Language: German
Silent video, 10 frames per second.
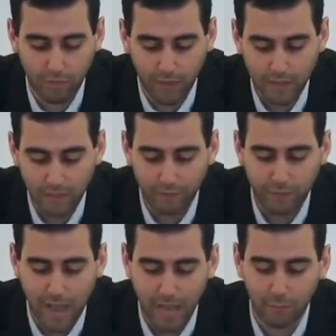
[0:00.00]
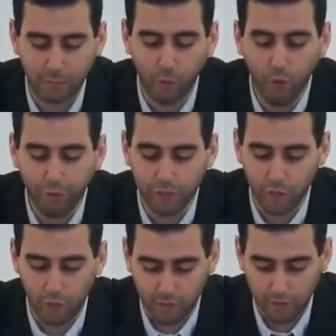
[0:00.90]
du ihr Wesen erfahren und prüfen
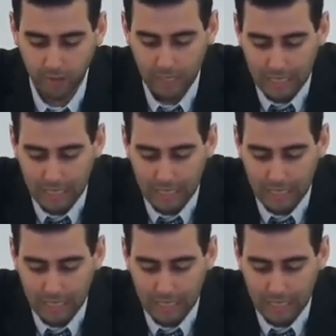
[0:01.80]
sollst.